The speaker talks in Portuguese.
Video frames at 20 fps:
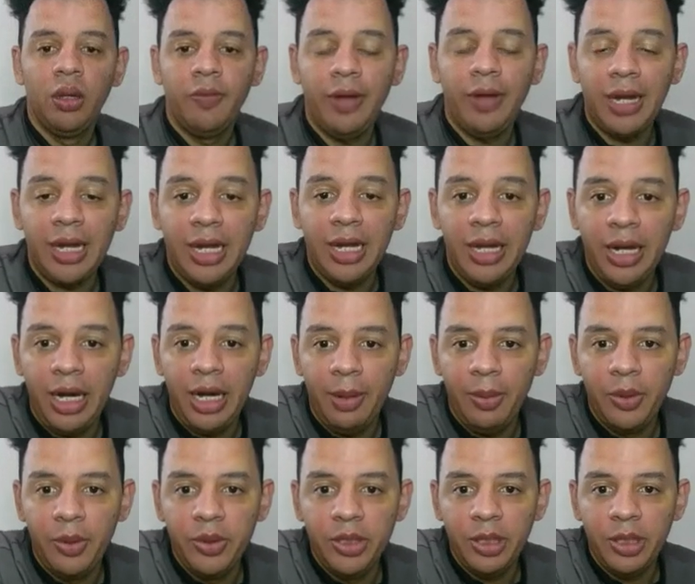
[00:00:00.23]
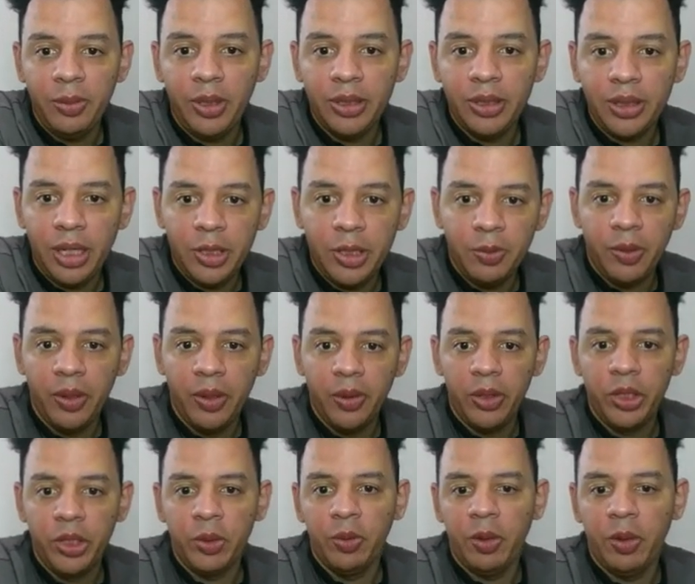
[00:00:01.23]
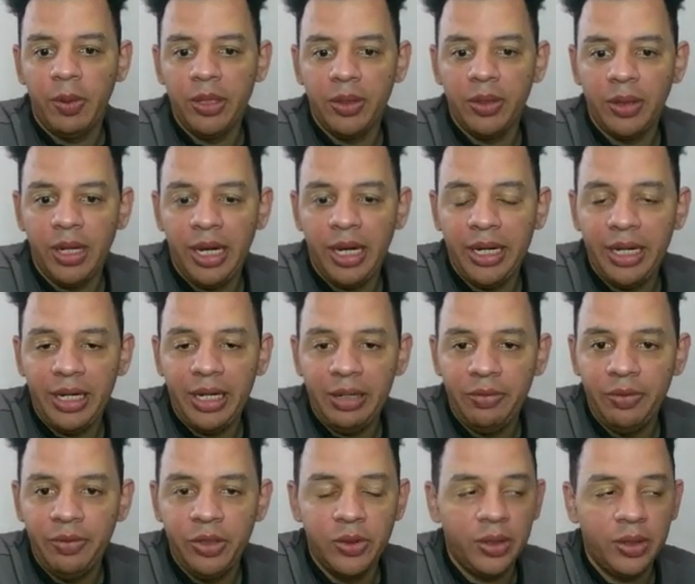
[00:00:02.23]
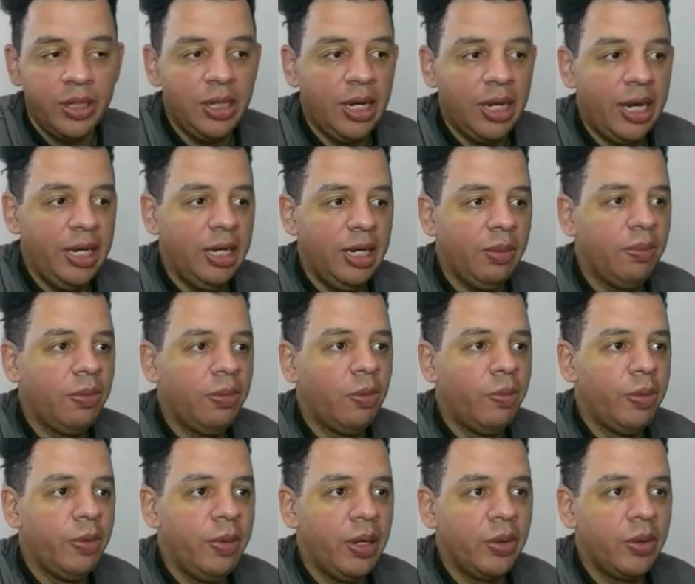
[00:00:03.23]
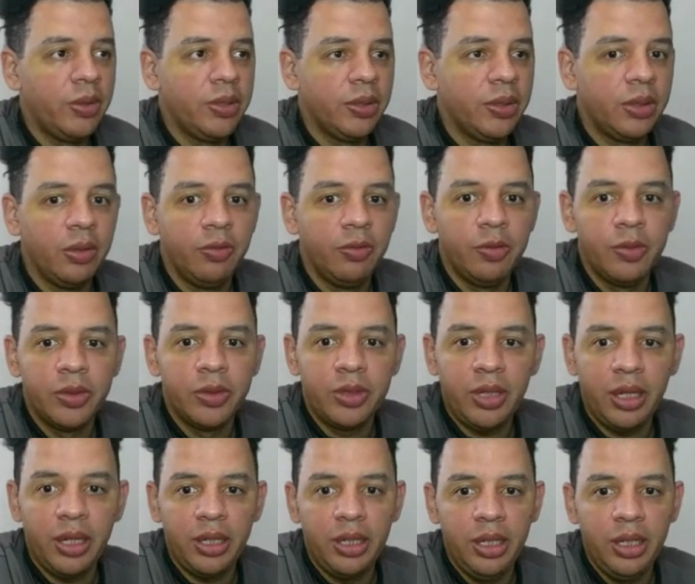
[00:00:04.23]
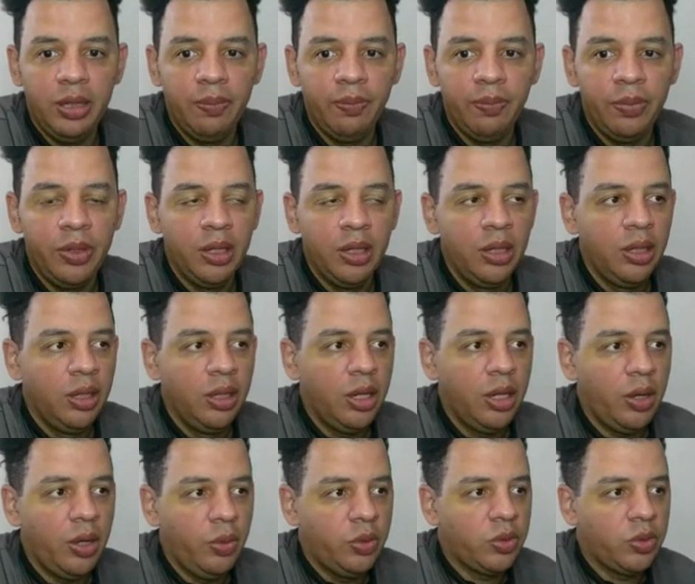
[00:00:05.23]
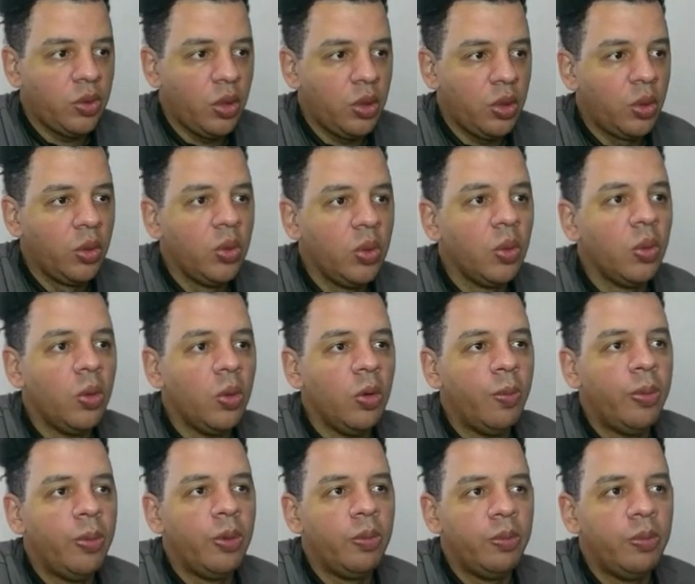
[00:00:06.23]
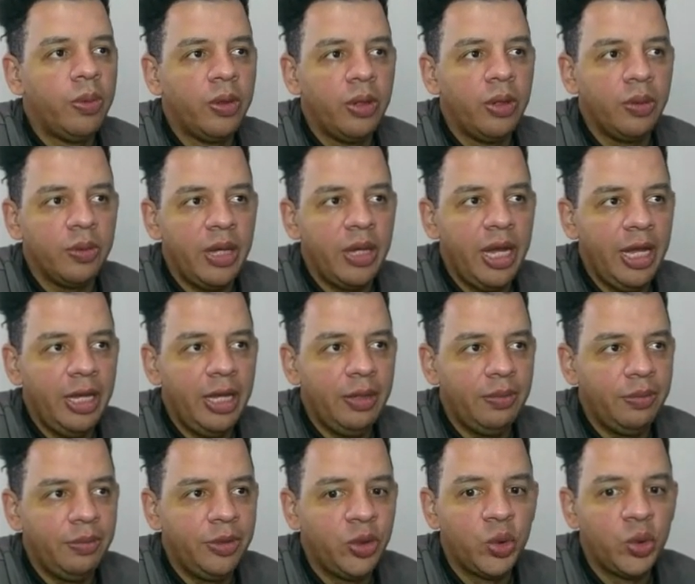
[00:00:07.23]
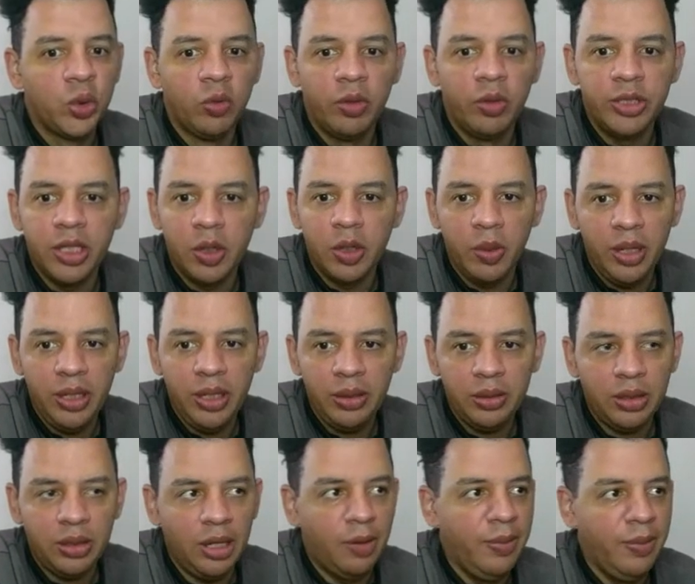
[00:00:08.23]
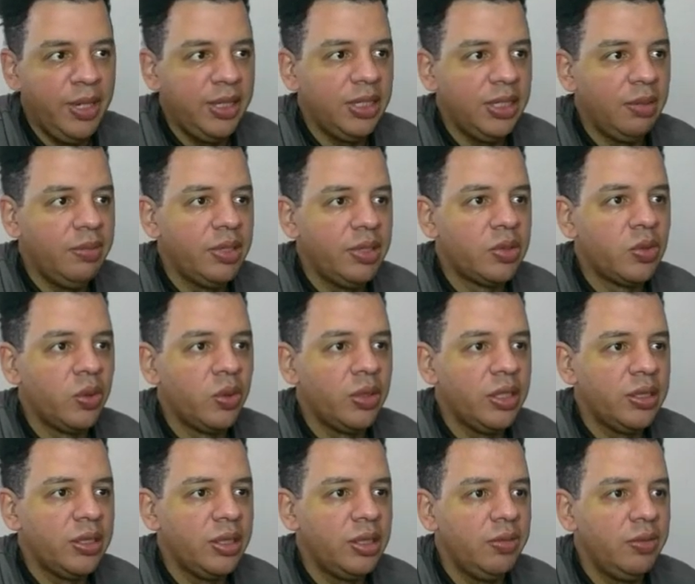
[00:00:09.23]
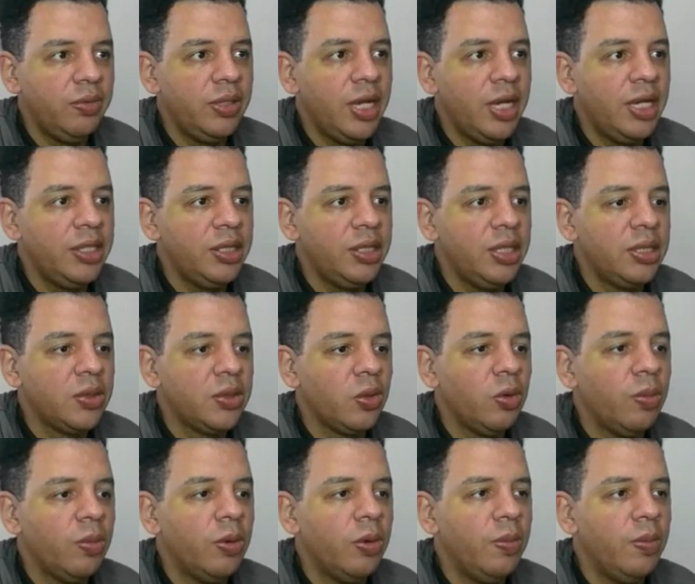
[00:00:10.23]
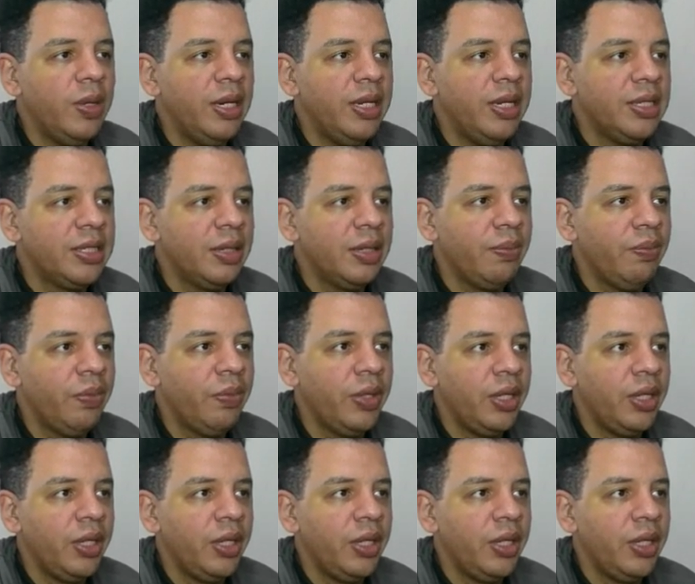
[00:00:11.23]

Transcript: Fala galera, bom dia, boa tarde, boa noite, boa madrugada, Feijo aqui na área. Bom, primeira coisa que eu vou mostrar aqui é o histórico do grupo. Pô, é chuva de green, realmente absurda a assertividade desse robô, beleza?